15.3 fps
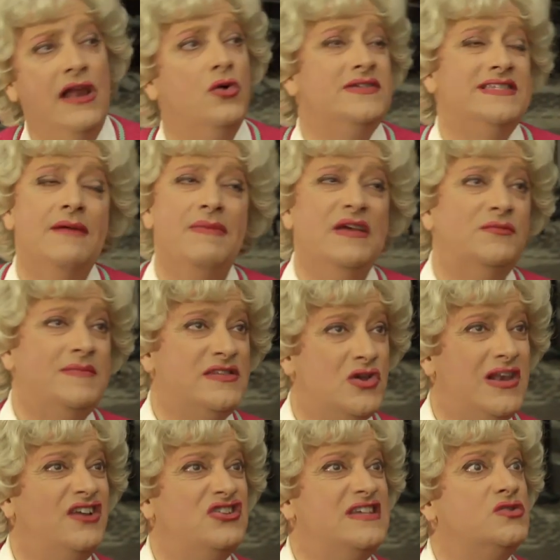Allons, on se dépêche parce
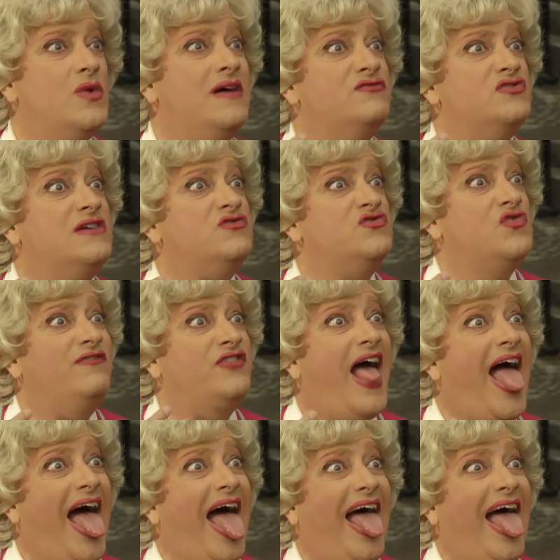que là, j'ai soif, ça soif.